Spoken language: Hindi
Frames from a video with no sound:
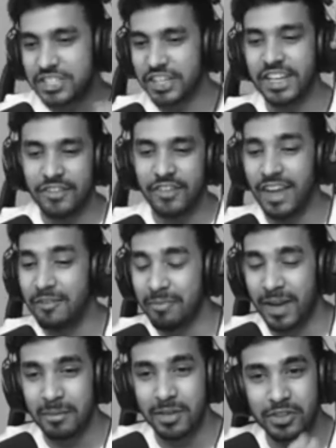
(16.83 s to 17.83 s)
जी टी
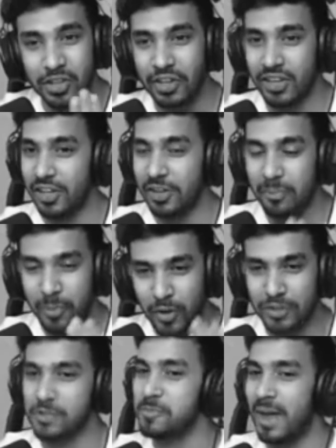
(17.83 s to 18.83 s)
फाइव भाई मैं देख रहा था
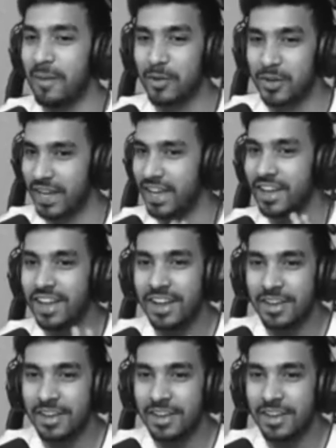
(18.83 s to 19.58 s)
बहुत स्पैम हो रही है